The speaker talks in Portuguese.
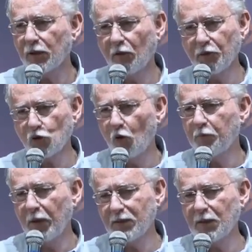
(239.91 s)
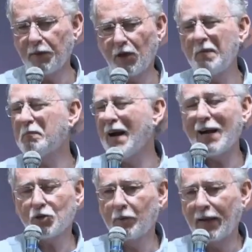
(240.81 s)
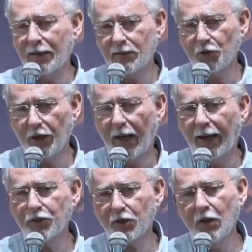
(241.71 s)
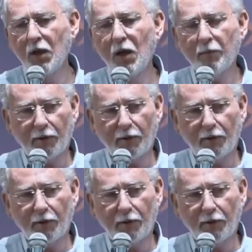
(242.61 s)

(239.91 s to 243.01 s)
talvez receberem em parte uma herança genética para